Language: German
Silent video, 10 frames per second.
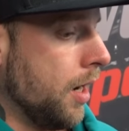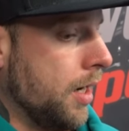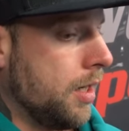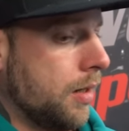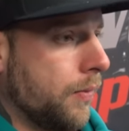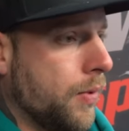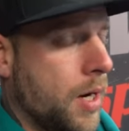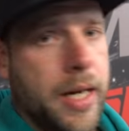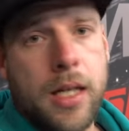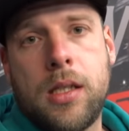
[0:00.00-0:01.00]
ich
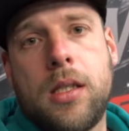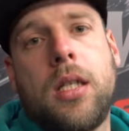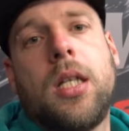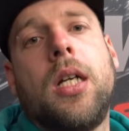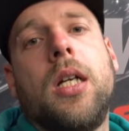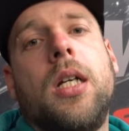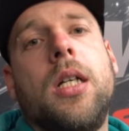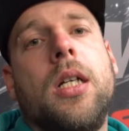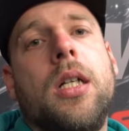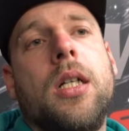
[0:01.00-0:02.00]
fahre jetzt
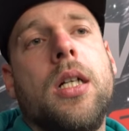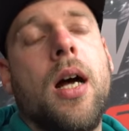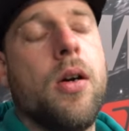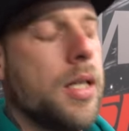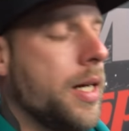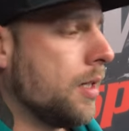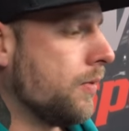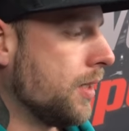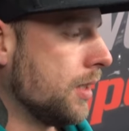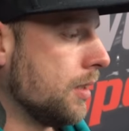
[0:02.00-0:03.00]
nach Hause, hätte ich jetzt
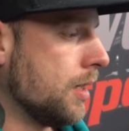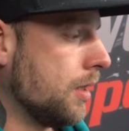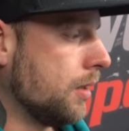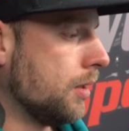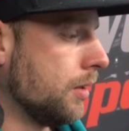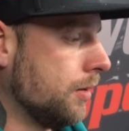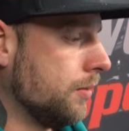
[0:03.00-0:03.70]
fast gesagt